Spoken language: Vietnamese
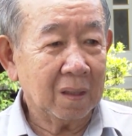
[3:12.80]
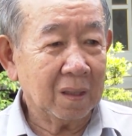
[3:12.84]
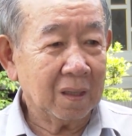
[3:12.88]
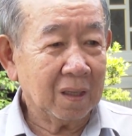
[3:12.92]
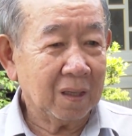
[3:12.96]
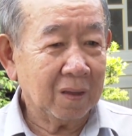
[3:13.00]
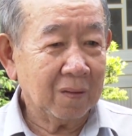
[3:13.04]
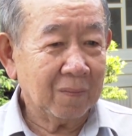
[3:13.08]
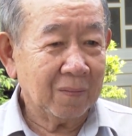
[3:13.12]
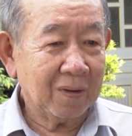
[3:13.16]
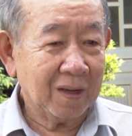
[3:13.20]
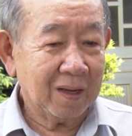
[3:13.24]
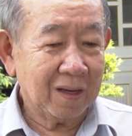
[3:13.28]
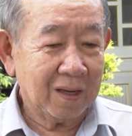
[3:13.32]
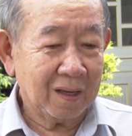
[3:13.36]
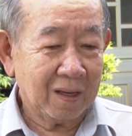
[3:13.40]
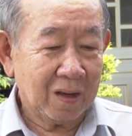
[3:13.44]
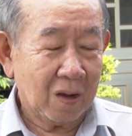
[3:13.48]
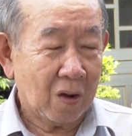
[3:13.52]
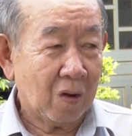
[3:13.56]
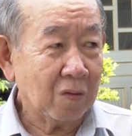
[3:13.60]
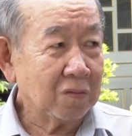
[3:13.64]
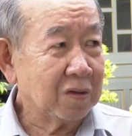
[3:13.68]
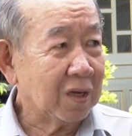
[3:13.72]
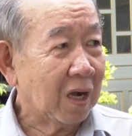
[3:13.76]
kêu bằng
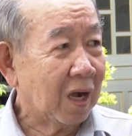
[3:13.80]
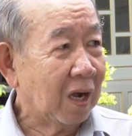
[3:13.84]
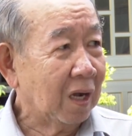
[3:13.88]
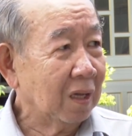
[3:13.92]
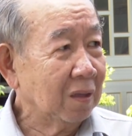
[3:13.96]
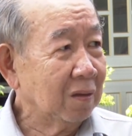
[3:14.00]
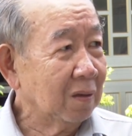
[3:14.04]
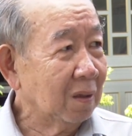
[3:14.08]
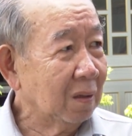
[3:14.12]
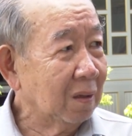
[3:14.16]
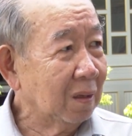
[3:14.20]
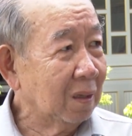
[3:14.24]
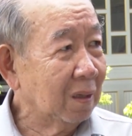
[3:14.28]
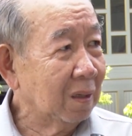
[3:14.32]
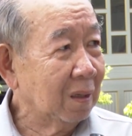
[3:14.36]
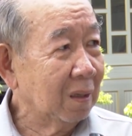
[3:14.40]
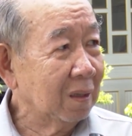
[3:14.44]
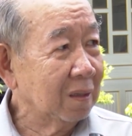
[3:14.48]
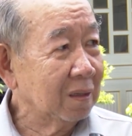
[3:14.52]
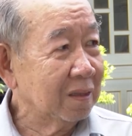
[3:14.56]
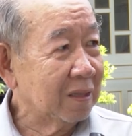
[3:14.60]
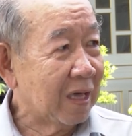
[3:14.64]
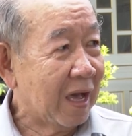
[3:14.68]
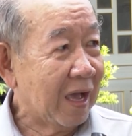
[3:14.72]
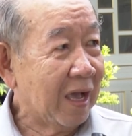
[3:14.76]
hỗ trợ cho
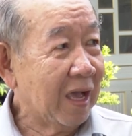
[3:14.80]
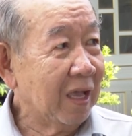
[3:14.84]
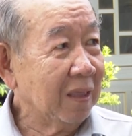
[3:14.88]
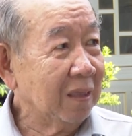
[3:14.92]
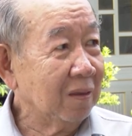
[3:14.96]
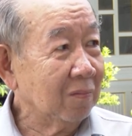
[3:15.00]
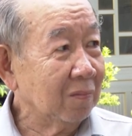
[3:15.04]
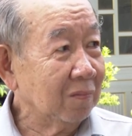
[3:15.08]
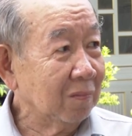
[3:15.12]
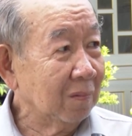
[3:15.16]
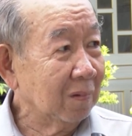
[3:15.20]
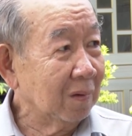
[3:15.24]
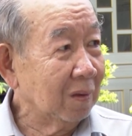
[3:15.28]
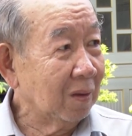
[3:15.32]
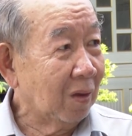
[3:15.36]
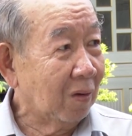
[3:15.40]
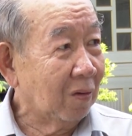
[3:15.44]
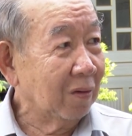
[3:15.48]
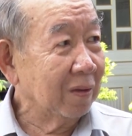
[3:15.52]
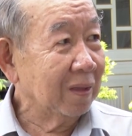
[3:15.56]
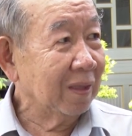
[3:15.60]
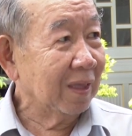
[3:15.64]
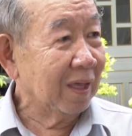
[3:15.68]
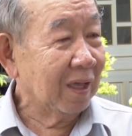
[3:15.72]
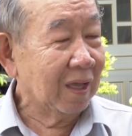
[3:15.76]
xã chúng
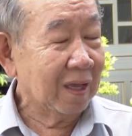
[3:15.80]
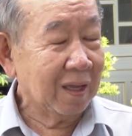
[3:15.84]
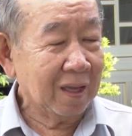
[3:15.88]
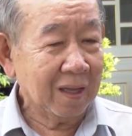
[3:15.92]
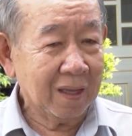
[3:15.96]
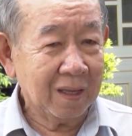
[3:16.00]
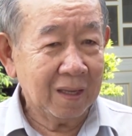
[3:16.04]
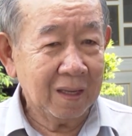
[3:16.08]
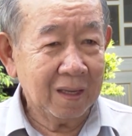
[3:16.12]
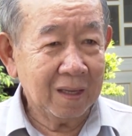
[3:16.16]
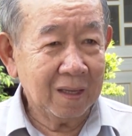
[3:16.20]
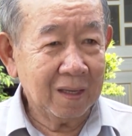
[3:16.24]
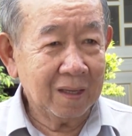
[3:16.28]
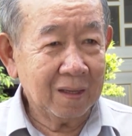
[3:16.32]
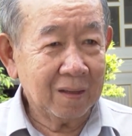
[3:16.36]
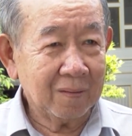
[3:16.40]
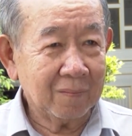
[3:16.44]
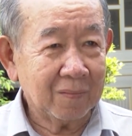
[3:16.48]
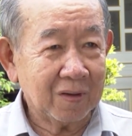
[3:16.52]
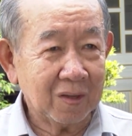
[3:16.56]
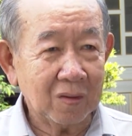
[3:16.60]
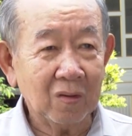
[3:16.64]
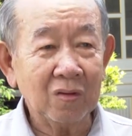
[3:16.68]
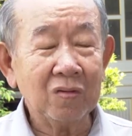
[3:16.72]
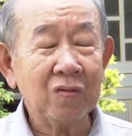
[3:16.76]
tôi và
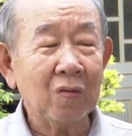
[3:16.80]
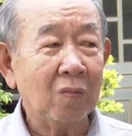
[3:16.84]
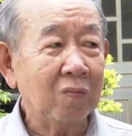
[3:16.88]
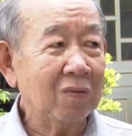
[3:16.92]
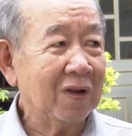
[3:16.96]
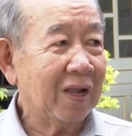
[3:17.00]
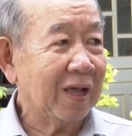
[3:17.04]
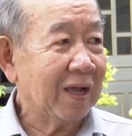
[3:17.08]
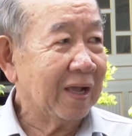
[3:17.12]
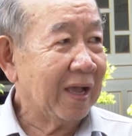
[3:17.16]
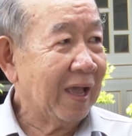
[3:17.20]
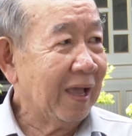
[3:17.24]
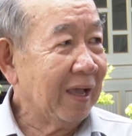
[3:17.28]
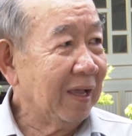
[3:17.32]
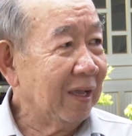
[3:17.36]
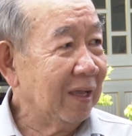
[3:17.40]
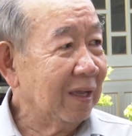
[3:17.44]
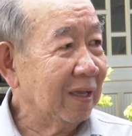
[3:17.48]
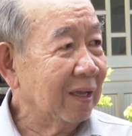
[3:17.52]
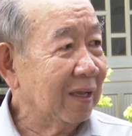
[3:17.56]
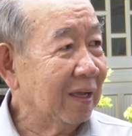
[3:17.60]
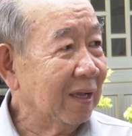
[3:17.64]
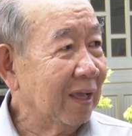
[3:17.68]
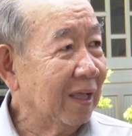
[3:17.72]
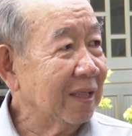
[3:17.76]
mà nói chung là các
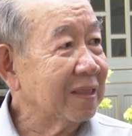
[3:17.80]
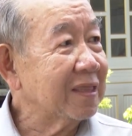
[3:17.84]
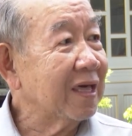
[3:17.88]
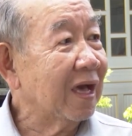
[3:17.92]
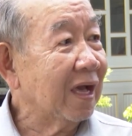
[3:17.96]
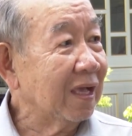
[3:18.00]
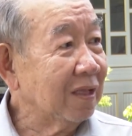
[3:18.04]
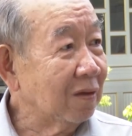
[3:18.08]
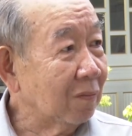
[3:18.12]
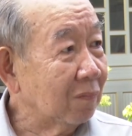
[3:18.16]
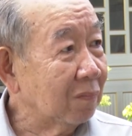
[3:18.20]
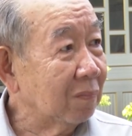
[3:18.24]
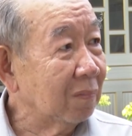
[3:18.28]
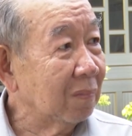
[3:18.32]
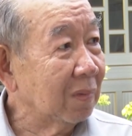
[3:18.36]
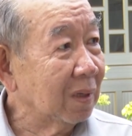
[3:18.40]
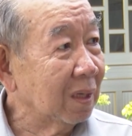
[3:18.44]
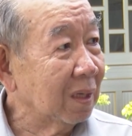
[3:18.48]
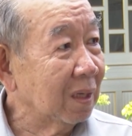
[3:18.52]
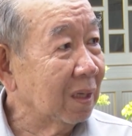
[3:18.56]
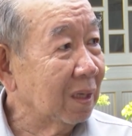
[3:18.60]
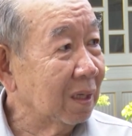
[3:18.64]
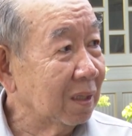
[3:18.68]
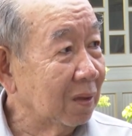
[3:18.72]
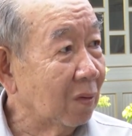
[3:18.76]
các xã trong
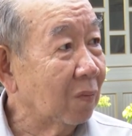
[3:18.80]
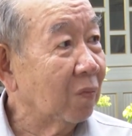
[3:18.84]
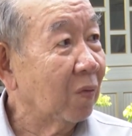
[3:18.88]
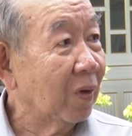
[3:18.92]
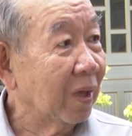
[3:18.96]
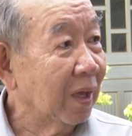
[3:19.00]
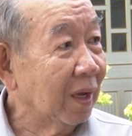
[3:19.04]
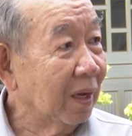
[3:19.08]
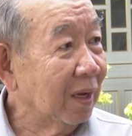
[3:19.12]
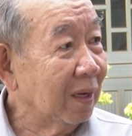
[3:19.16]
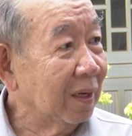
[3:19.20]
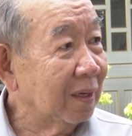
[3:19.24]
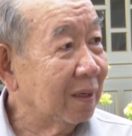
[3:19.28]
trong huyện.